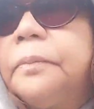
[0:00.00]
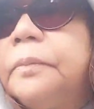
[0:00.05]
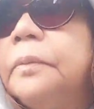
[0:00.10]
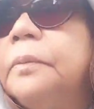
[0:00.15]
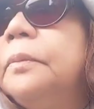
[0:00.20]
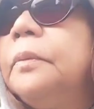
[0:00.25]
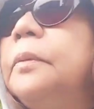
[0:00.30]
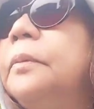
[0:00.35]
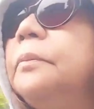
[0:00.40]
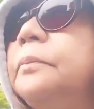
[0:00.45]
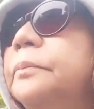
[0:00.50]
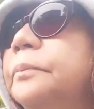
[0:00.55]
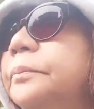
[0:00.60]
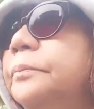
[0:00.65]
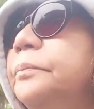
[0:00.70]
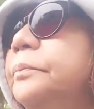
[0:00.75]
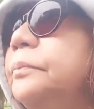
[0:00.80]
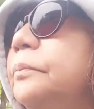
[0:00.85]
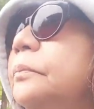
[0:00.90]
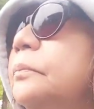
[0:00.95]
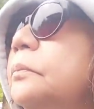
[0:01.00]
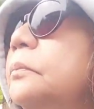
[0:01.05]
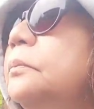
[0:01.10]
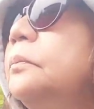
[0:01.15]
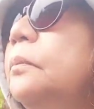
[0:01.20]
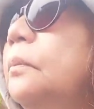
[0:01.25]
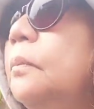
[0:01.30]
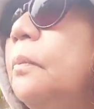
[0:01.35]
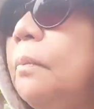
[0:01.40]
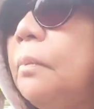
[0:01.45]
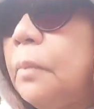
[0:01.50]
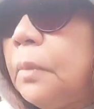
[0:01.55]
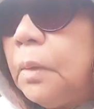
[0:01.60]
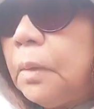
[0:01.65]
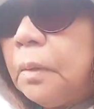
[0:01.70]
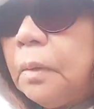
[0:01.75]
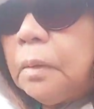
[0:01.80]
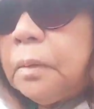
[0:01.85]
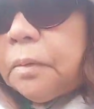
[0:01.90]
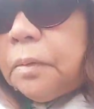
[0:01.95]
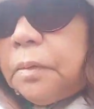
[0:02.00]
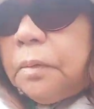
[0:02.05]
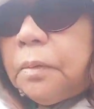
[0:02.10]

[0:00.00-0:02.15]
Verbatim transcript: cuaca di sini kalau musim